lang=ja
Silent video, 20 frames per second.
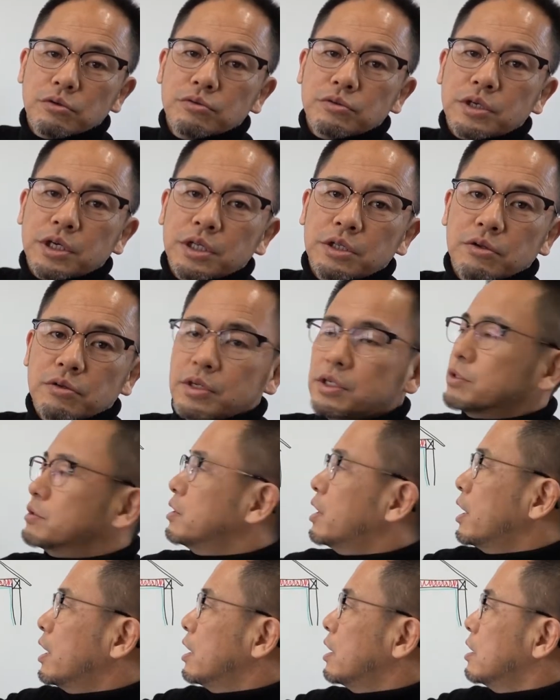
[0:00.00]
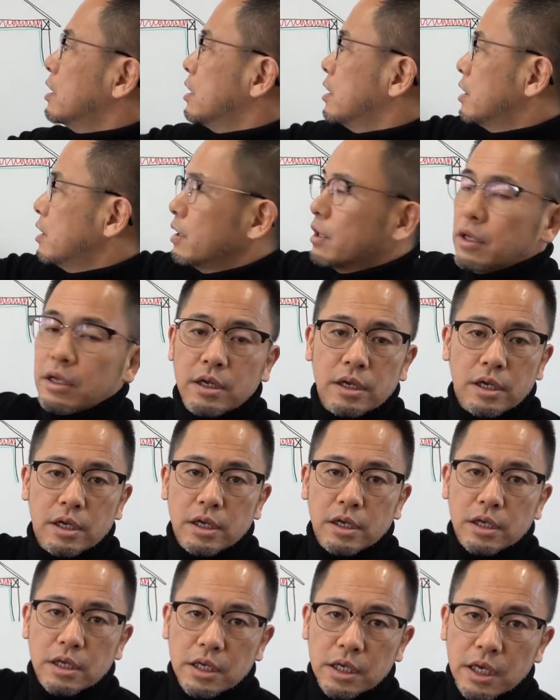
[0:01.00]
付近のですね
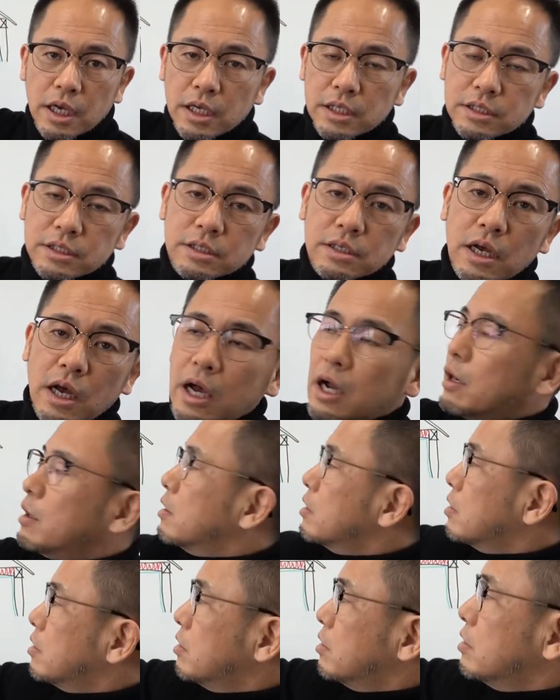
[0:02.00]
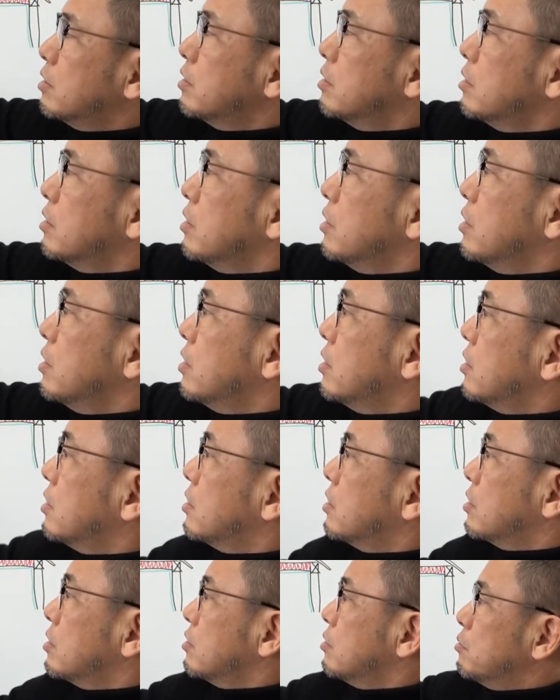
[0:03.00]
気圧が
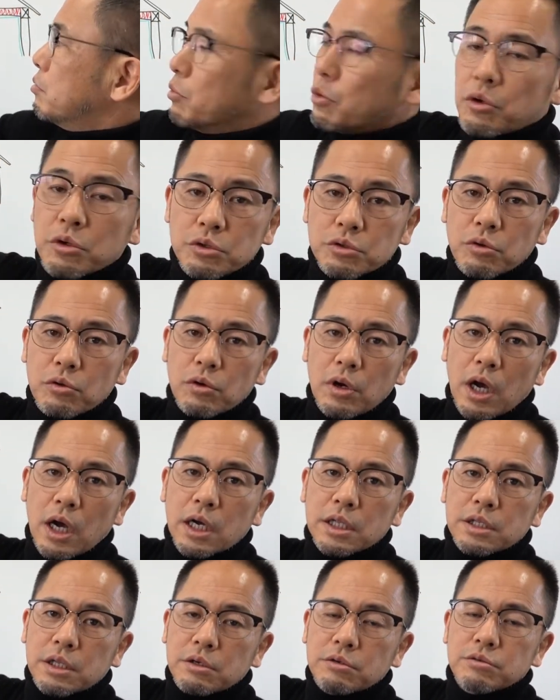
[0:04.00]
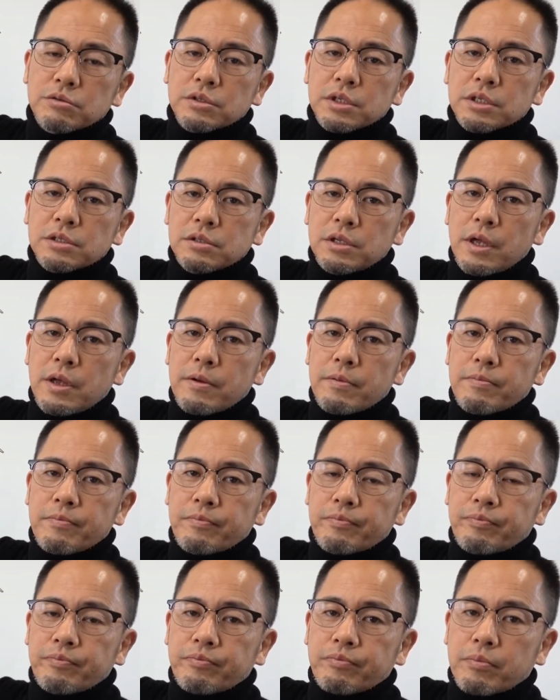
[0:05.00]
ものすごく上がってくるんですね
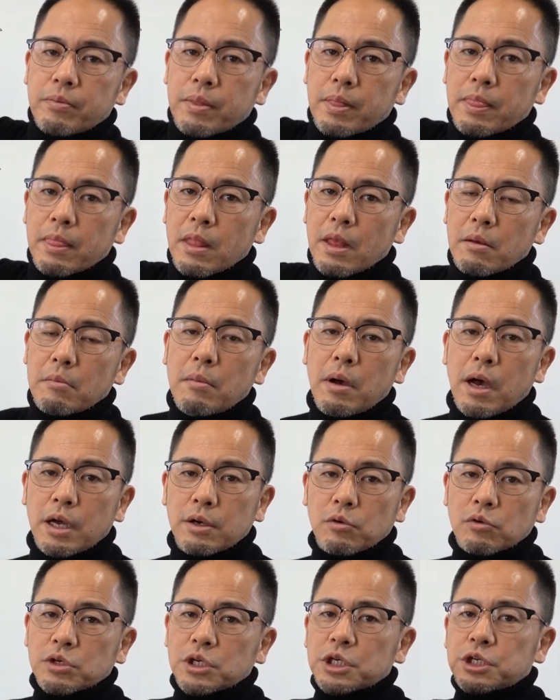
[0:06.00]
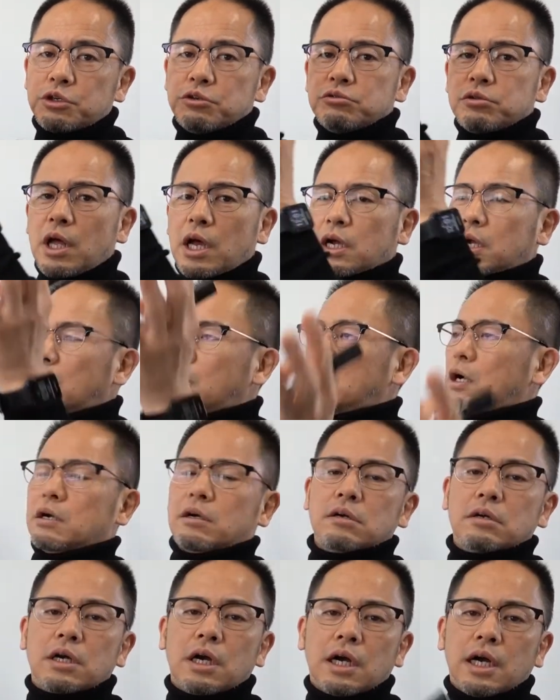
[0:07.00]
まああの気球なんか
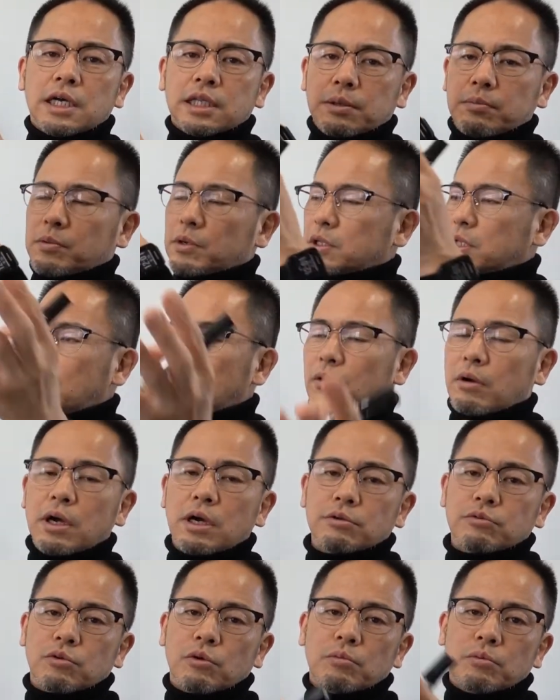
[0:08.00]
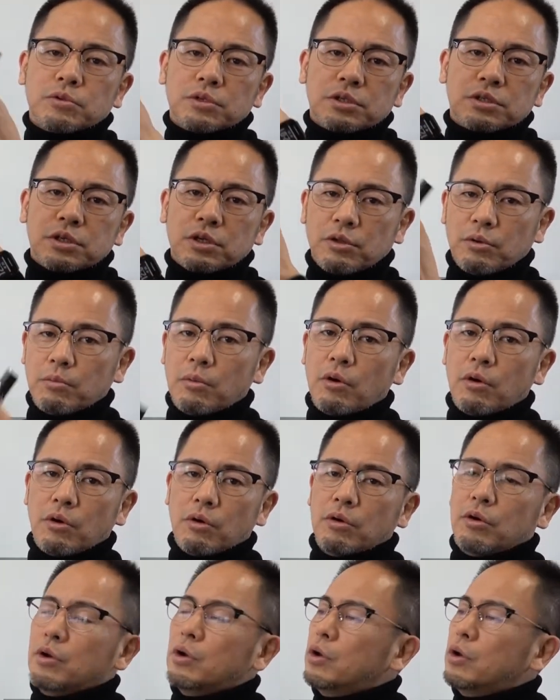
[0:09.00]
考えてもらったら分かると思うんですけども